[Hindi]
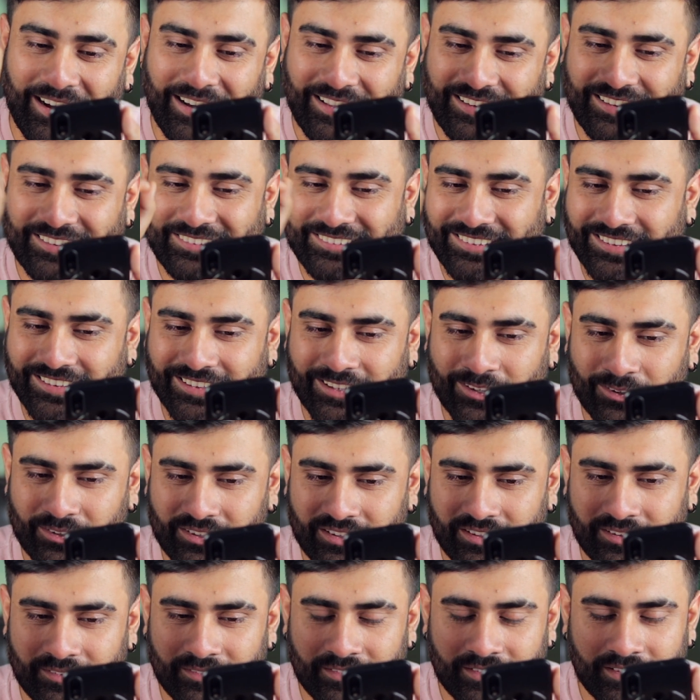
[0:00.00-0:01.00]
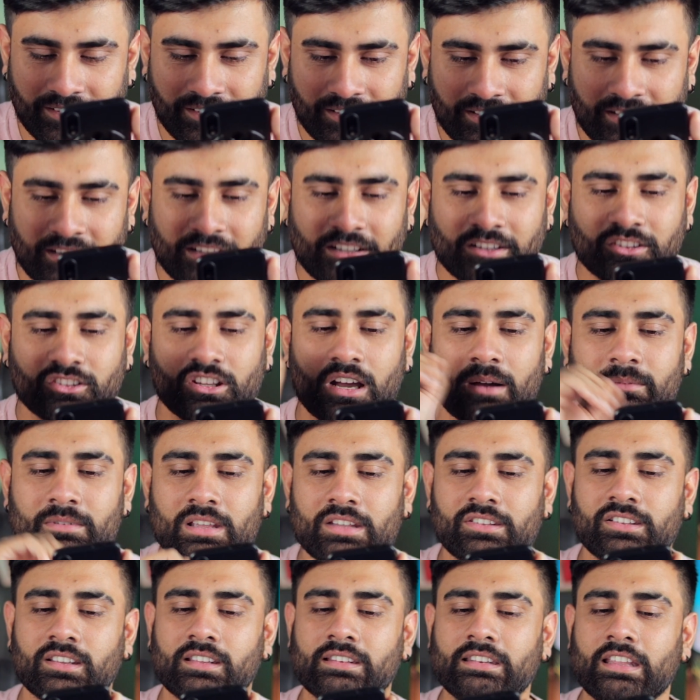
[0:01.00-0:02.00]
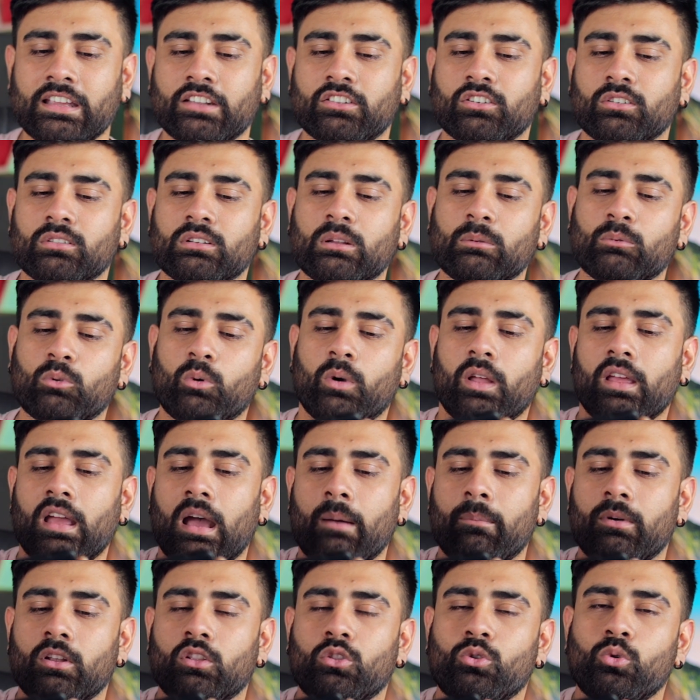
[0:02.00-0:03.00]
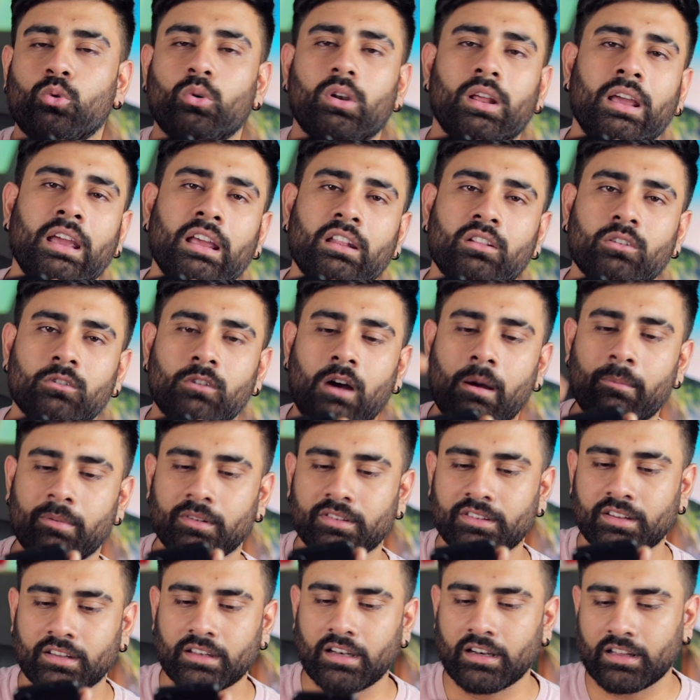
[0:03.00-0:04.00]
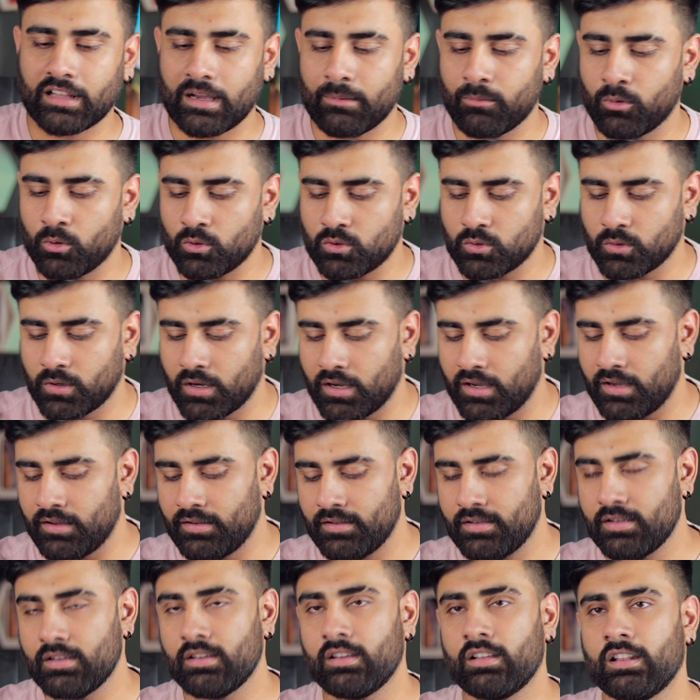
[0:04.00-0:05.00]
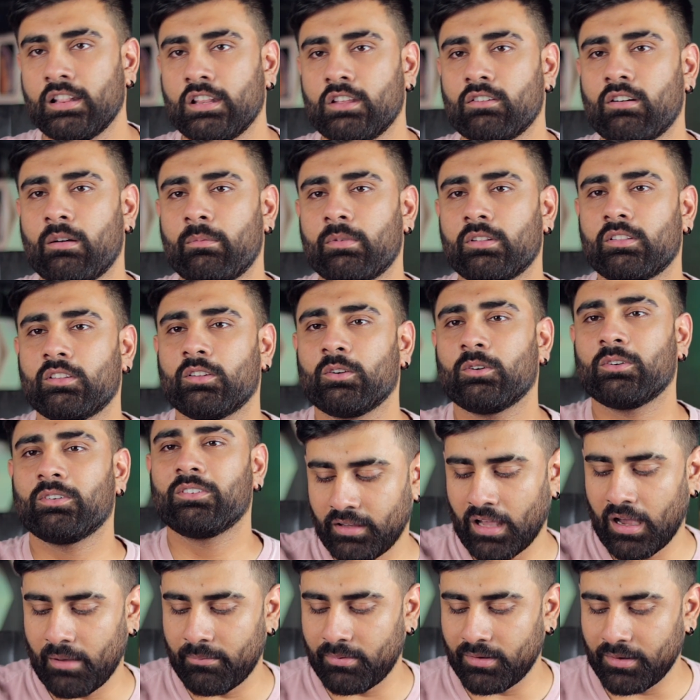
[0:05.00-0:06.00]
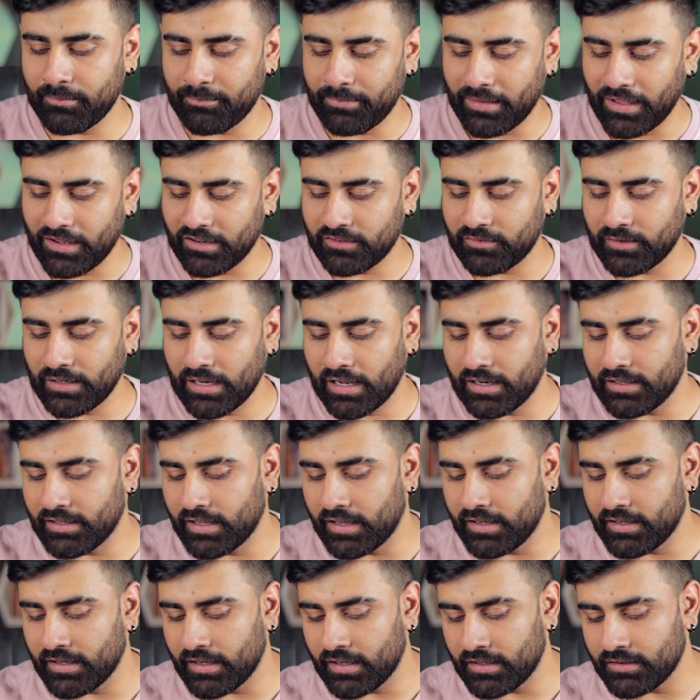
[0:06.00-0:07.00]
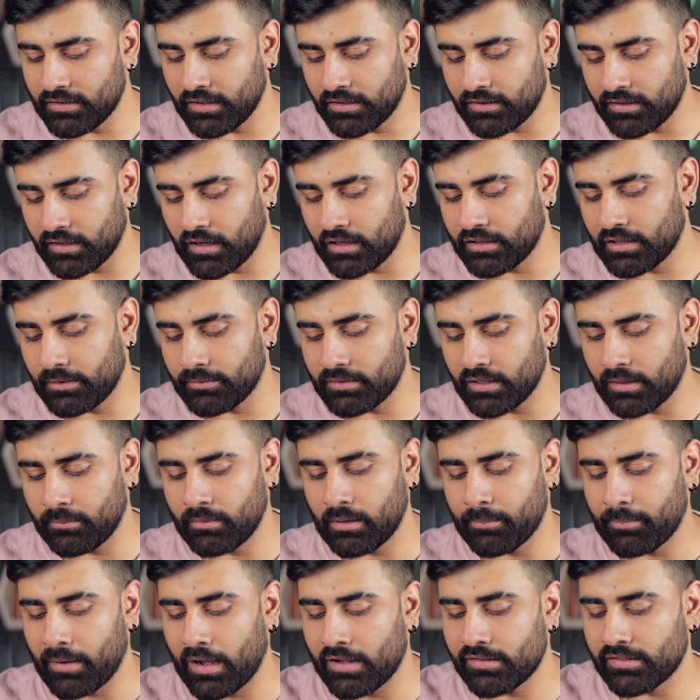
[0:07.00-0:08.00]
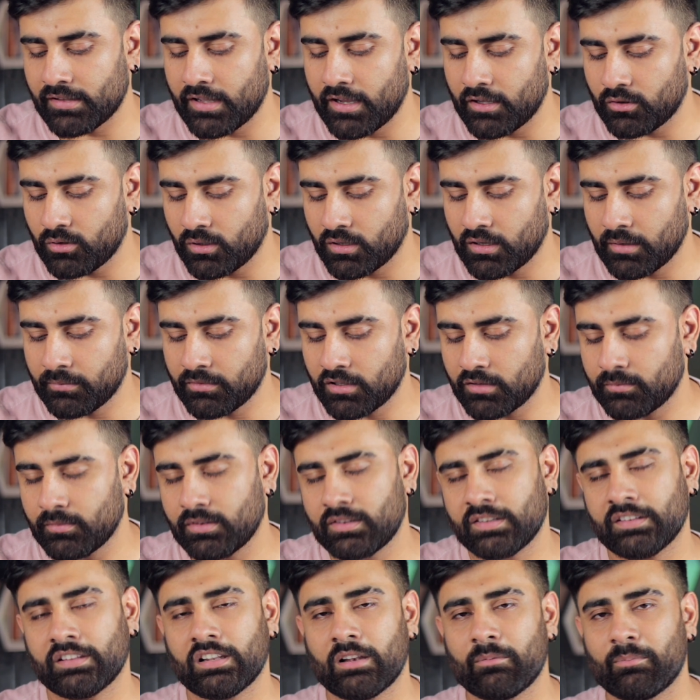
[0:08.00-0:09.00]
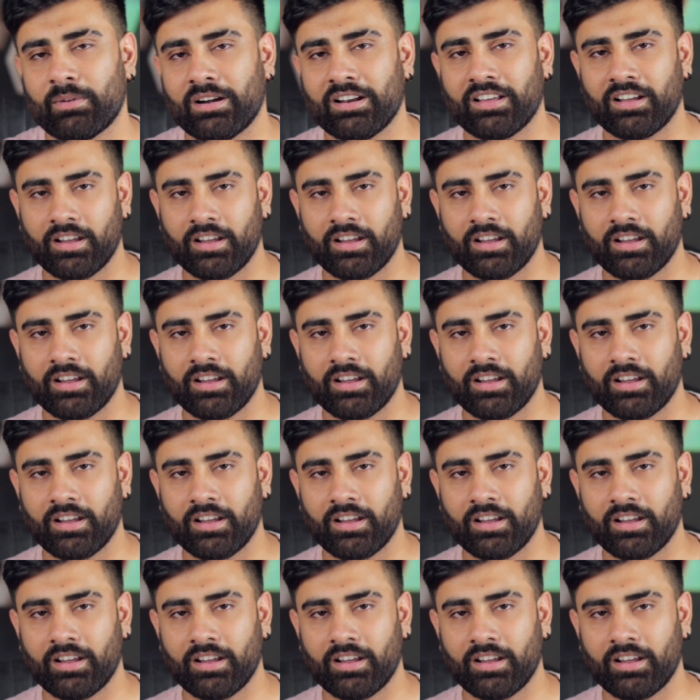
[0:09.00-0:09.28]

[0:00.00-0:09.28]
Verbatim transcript: आना चाहिए था तो आप जैसे कि देख सकते हो थोड़ा यहाँ पे दूर है तो वापस सिग्नल कम हो चुके हैं दियो वापस दियो यहाँ पे बेस्ट फिलहाल यही है जैसे एकदम से हमने पास लाया तो एकदम से इसमें सिग्नल बढ़